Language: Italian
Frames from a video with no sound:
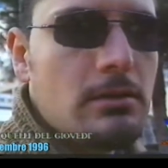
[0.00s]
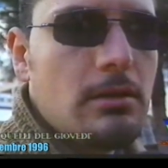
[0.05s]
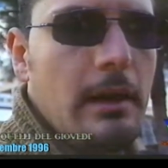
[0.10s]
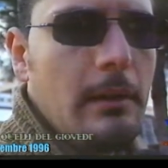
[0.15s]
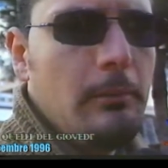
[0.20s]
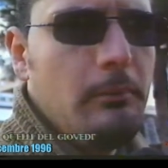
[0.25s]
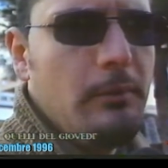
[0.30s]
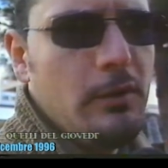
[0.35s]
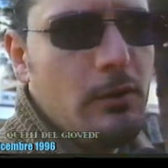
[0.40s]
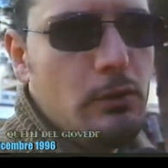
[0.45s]
è
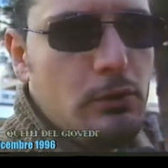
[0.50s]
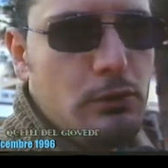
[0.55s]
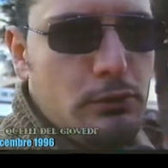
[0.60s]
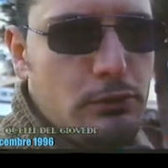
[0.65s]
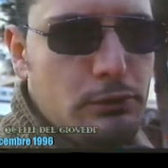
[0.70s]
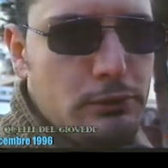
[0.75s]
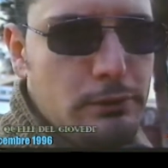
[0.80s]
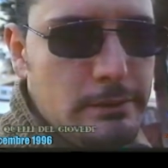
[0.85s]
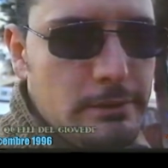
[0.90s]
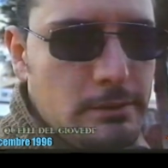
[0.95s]

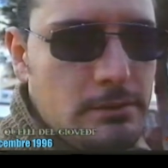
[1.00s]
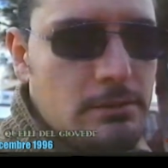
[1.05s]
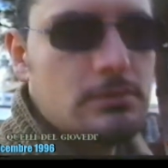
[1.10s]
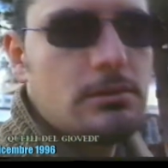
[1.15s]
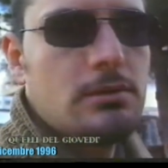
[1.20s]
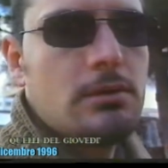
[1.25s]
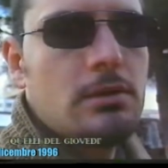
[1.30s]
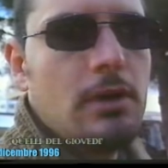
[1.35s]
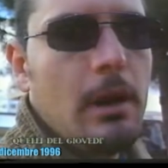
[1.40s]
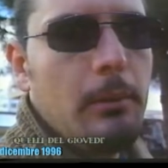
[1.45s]
più
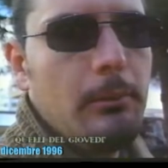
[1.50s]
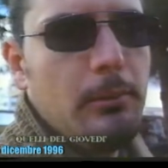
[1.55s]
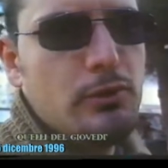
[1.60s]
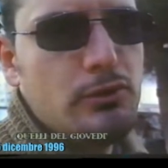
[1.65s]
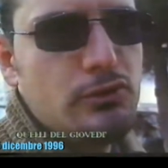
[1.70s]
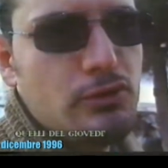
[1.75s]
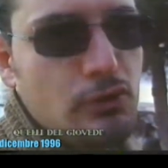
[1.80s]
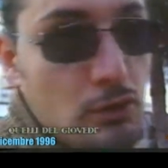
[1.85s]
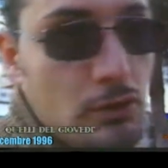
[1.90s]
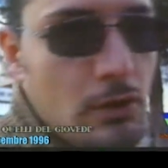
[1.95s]
più
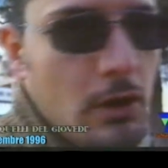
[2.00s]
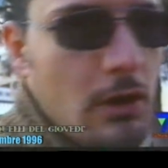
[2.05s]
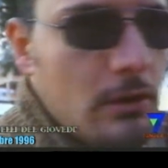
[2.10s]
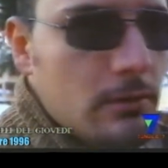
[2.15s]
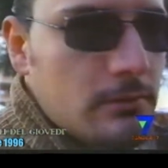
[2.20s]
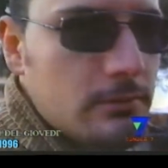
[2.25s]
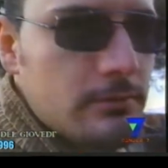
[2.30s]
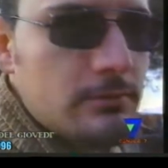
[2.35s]
sodo.